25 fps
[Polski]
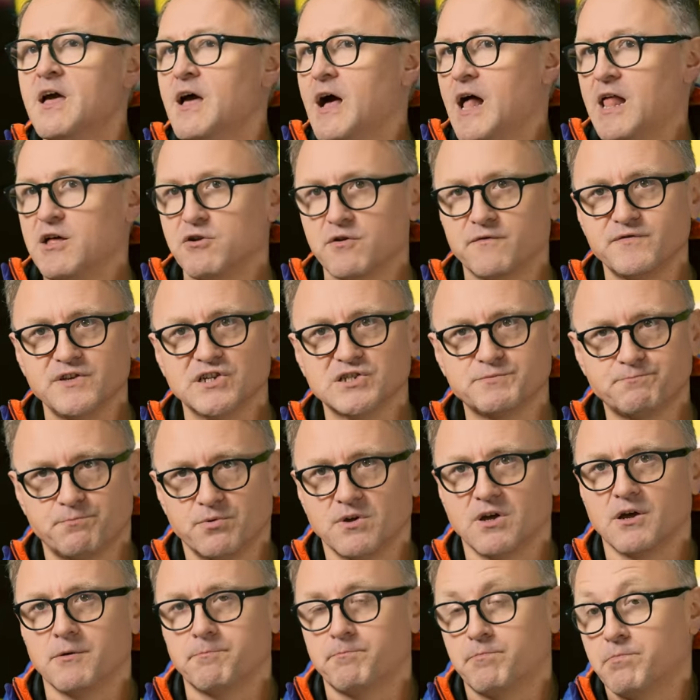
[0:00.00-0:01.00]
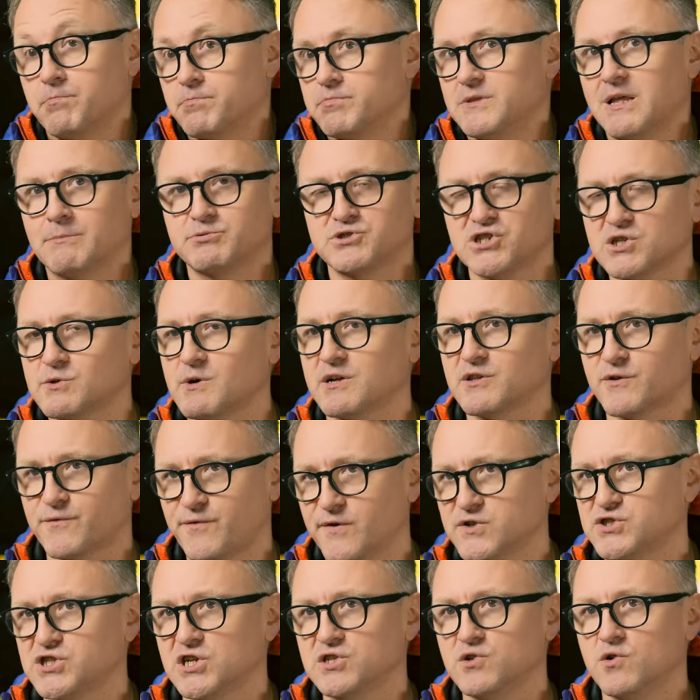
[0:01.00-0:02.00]
ale również e, na przykład
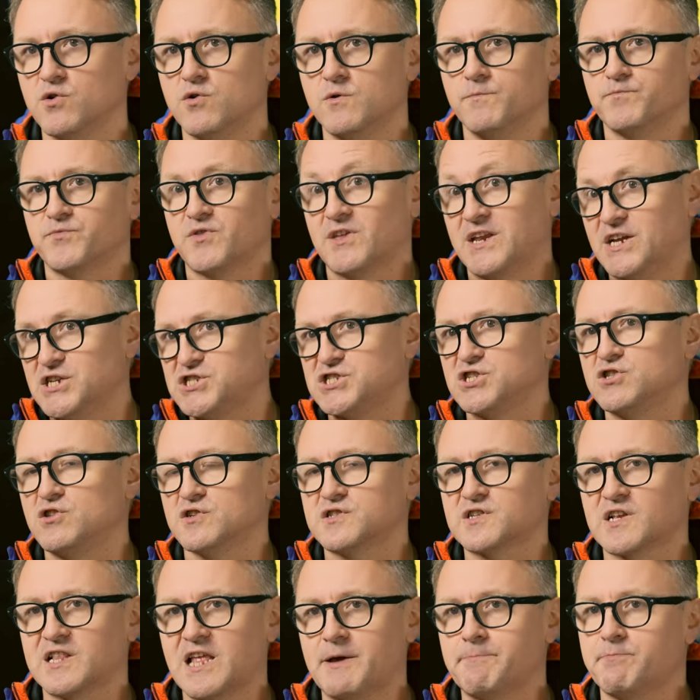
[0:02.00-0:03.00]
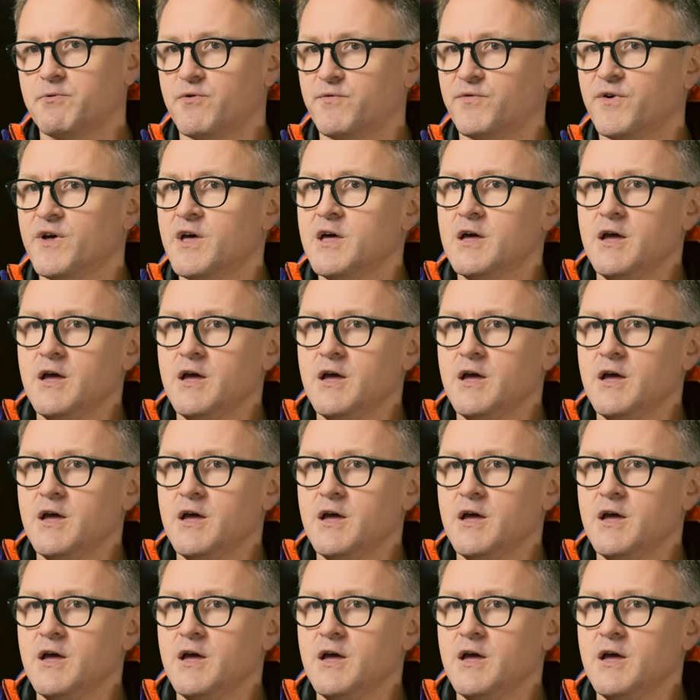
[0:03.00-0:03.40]
tworzeniu treści do sklepów